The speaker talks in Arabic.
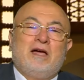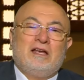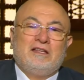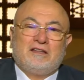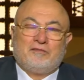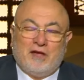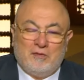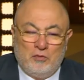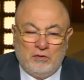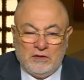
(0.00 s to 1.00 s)
بقى اللي انت
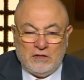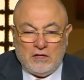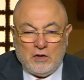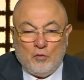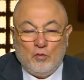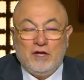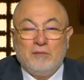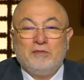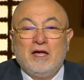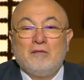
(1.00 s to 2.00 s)
فاهمه
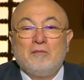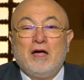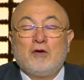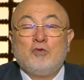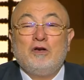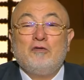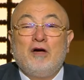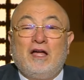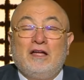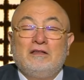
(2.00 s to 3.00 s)
ويبدا بقى كل
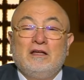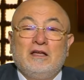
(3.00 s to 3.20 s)
واحد